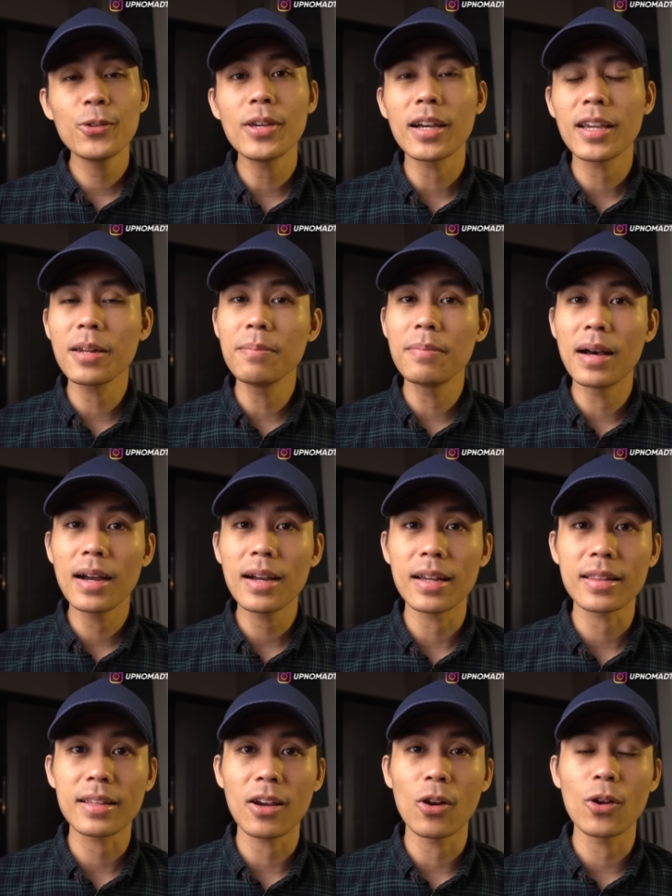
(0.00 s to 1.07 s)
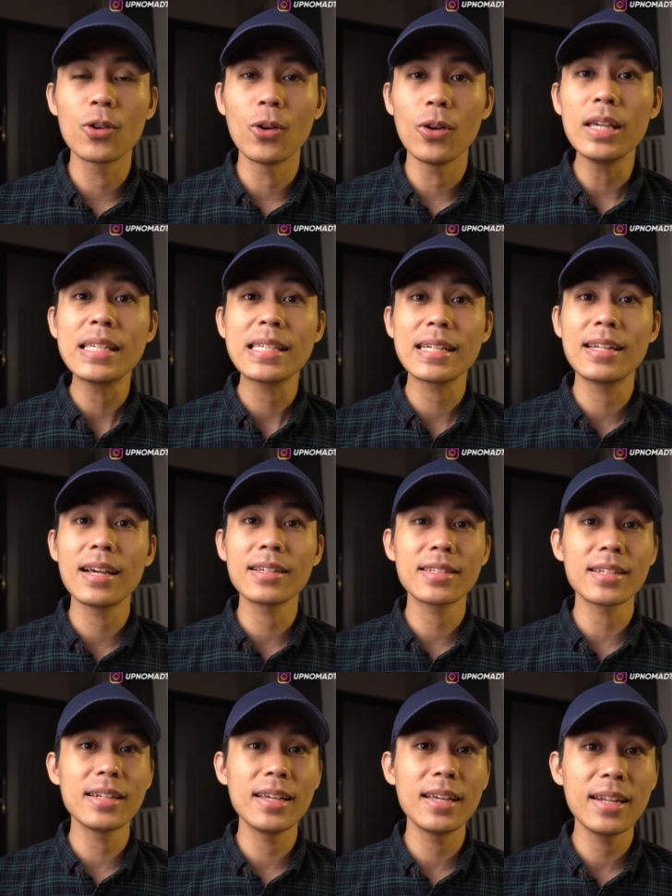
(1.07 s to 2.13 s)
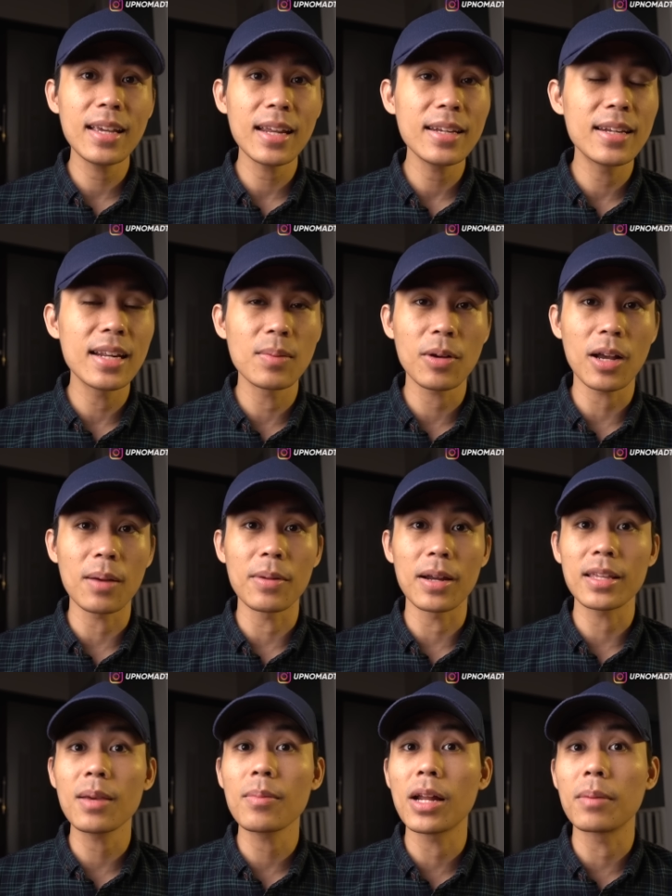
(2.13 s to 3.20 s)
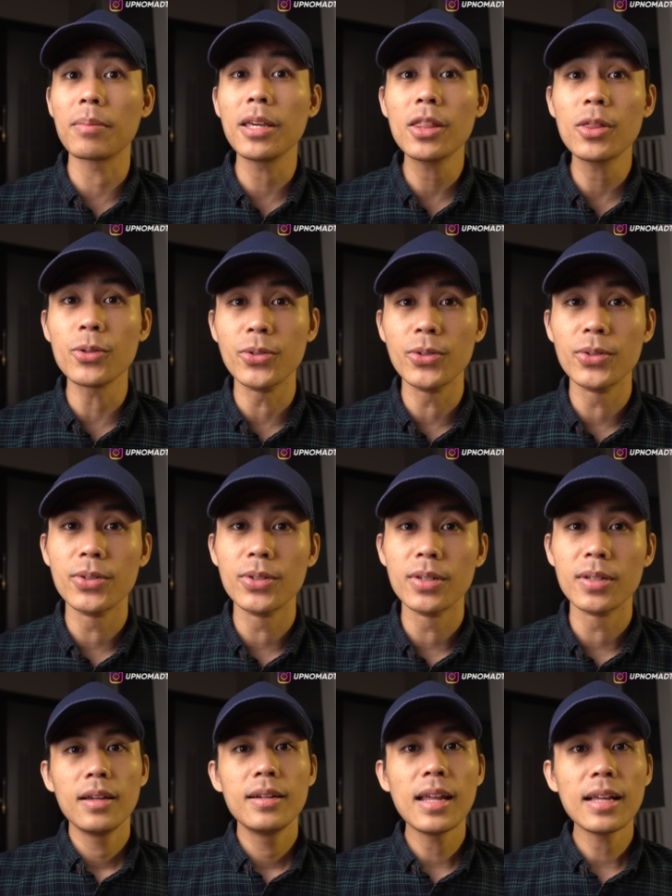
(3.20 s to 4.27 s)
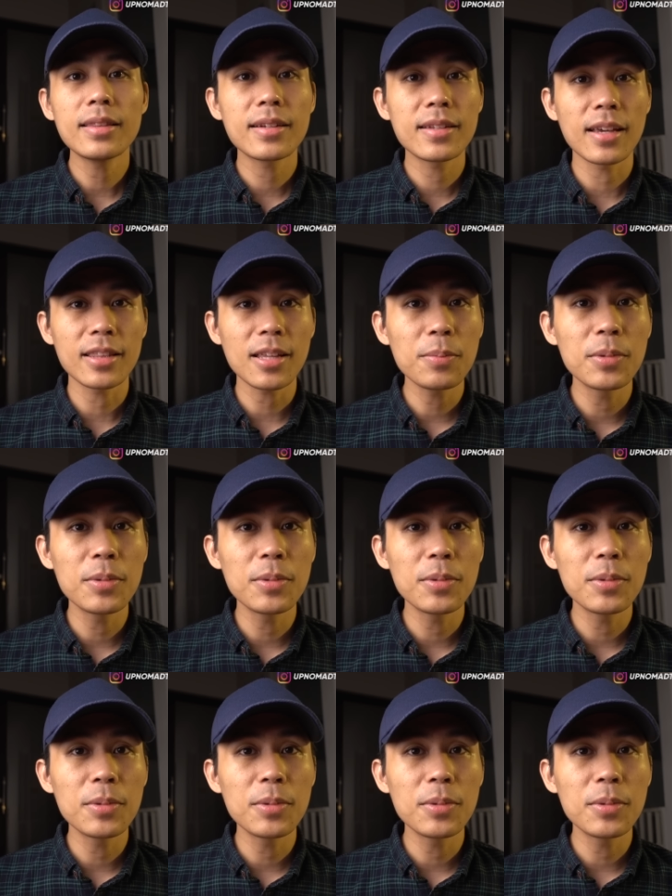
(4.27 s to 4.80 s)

yakin banget kalau Doi sedang sendirian di dalam kamarnya malam itu. Dan ternyata